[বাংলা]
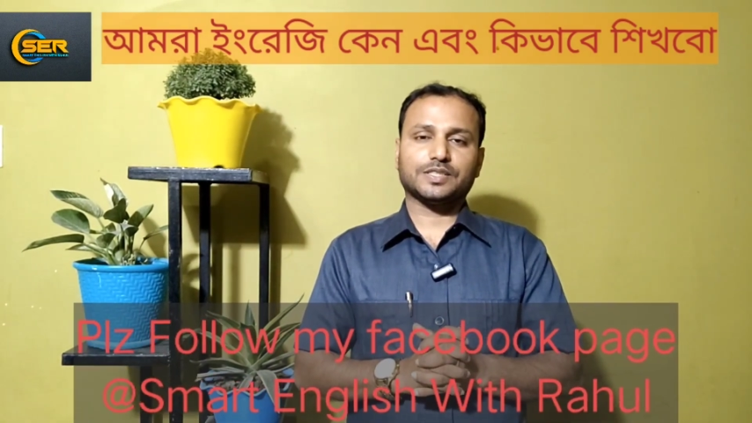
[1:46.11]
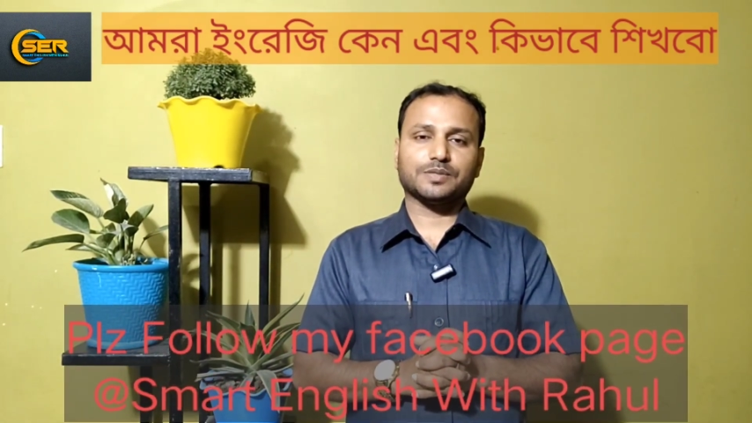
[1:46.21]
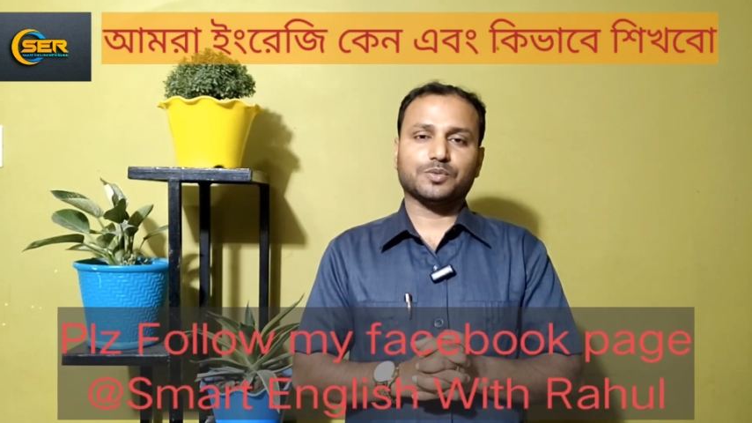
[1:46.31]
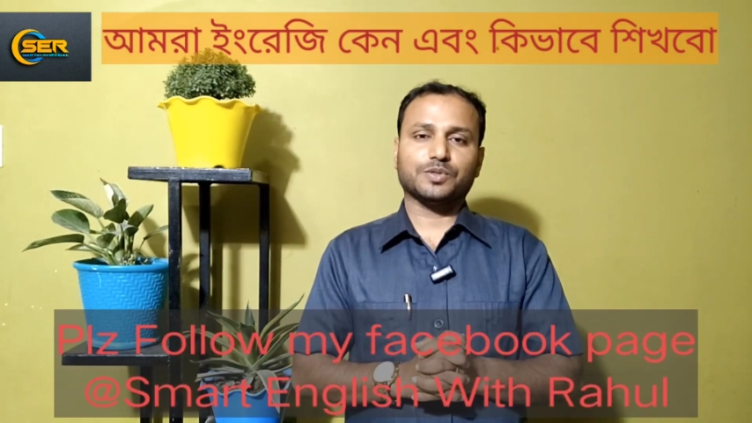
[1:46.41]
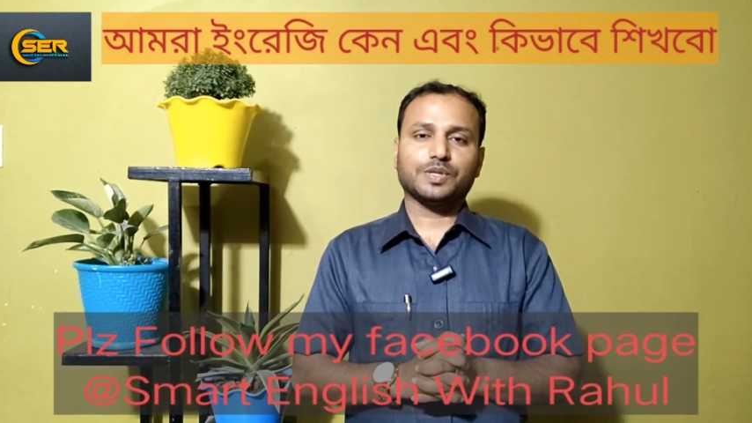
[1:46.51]

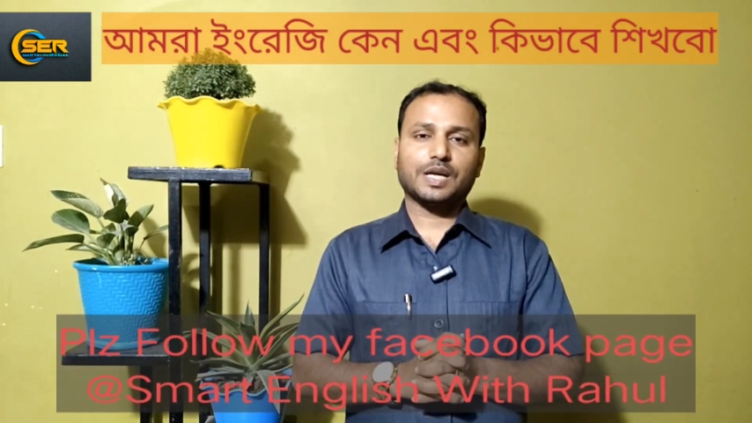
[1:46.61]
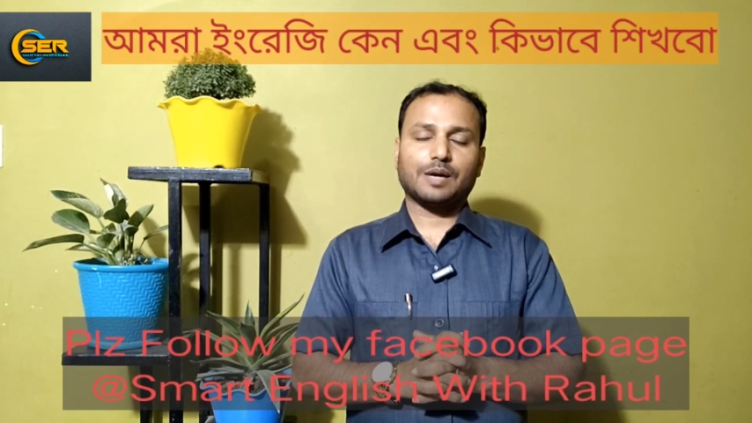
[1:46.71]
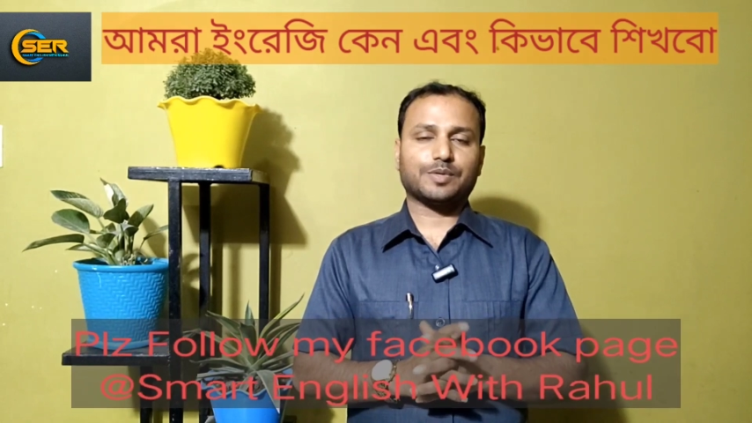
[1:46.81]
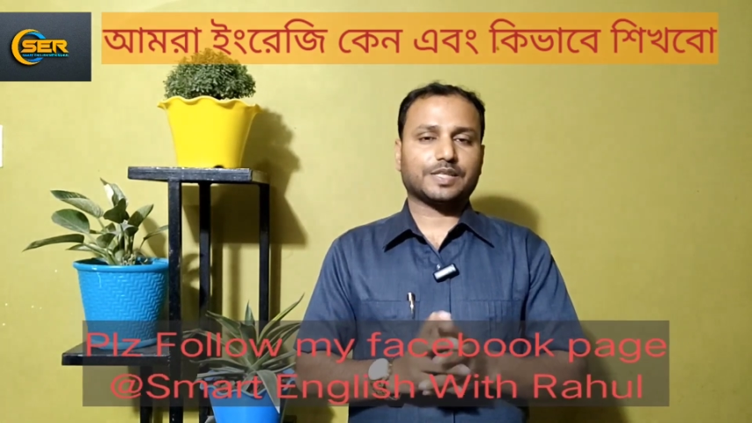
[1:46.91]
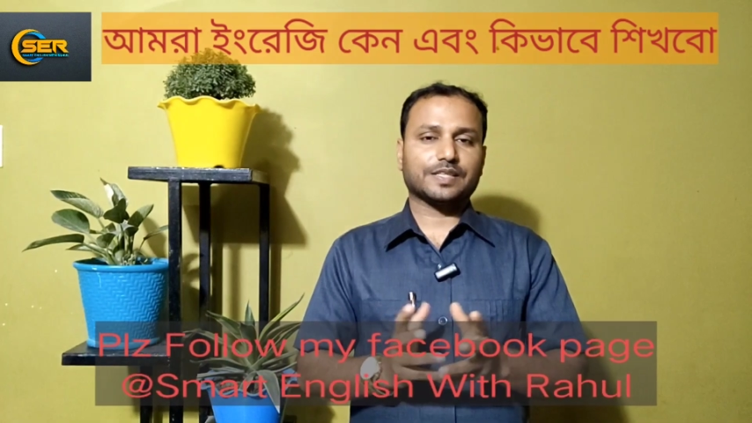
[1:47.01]
শিখবো
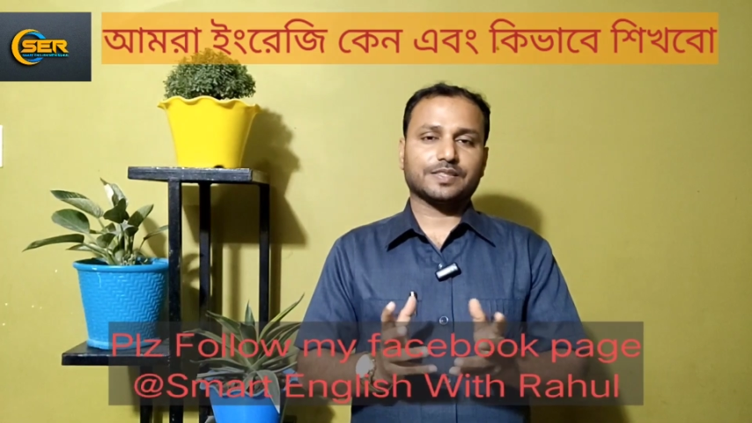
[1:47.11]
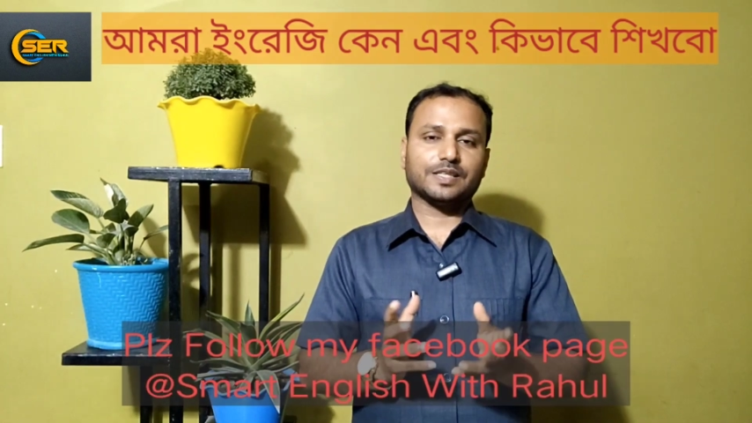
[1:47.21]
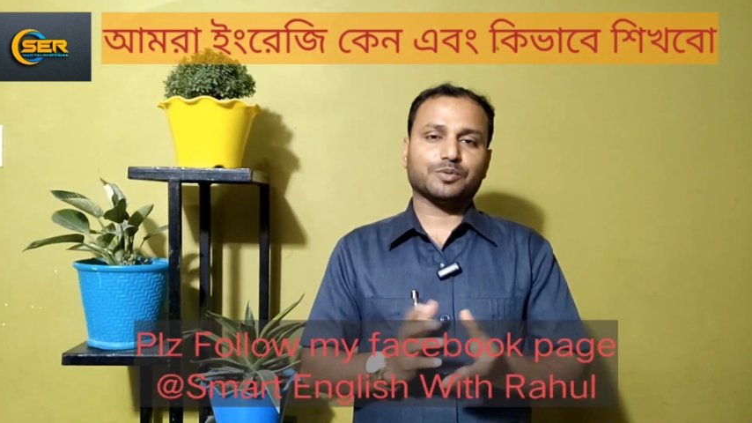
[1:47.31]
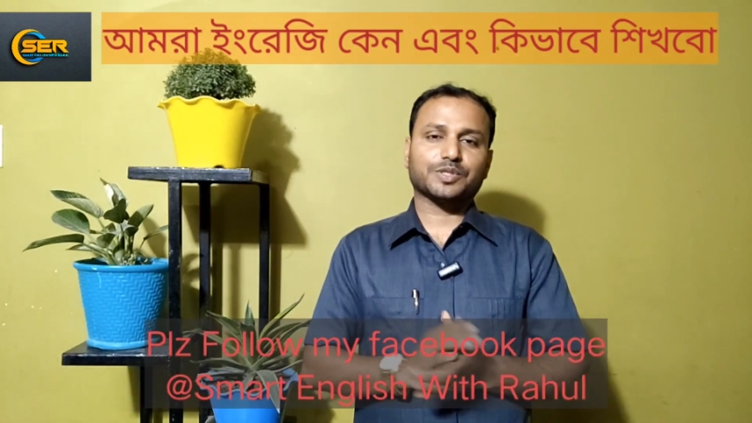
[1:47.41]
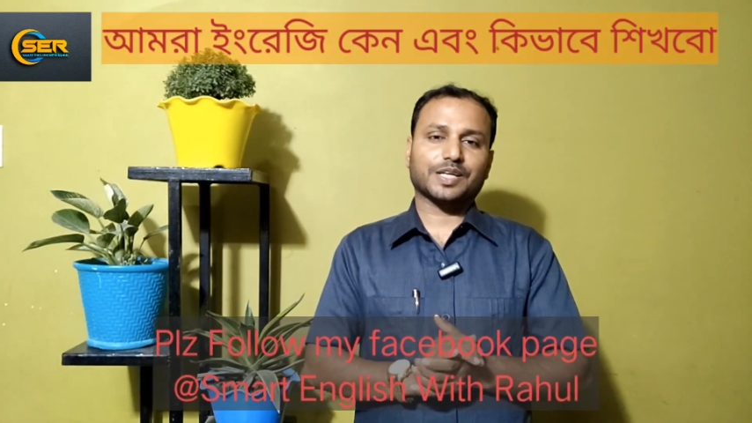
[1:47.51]
আমরা টেন্স
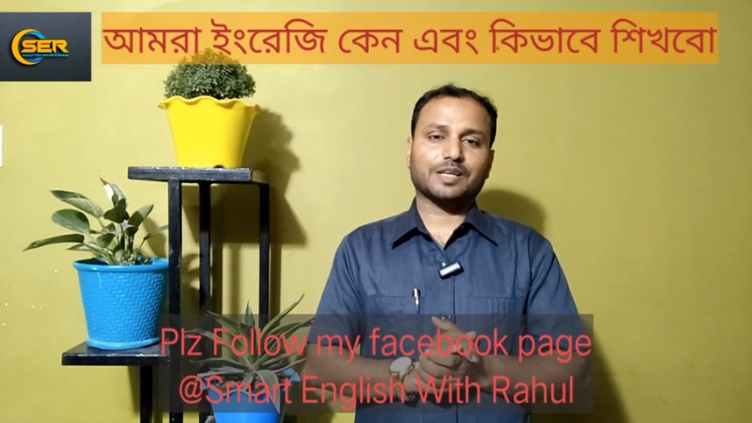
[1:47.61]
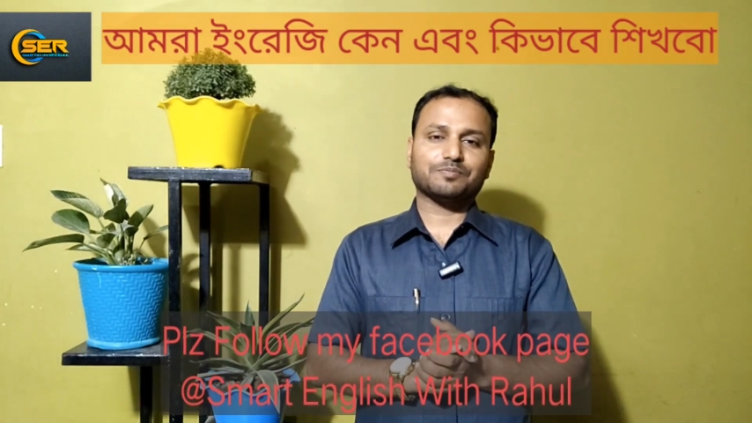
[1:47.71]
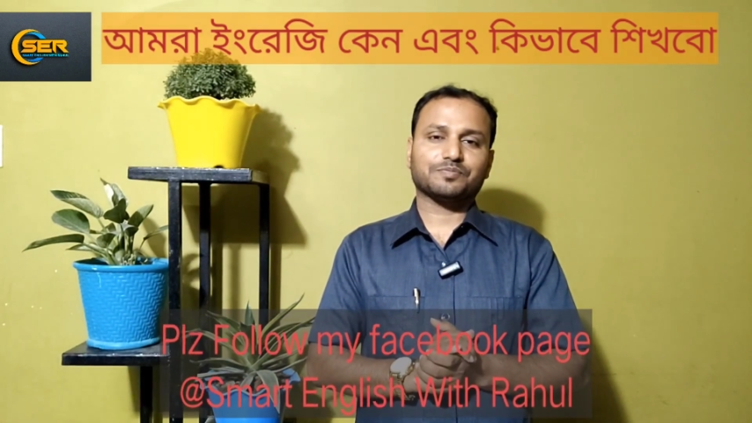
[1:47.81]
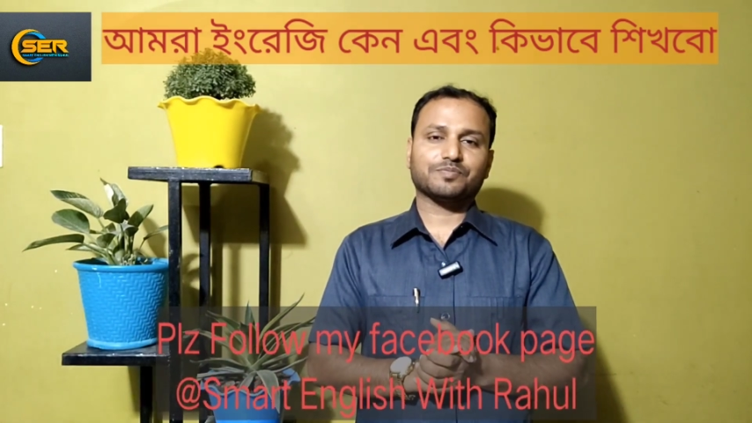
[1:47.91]
নিয়ে বসে গেলাম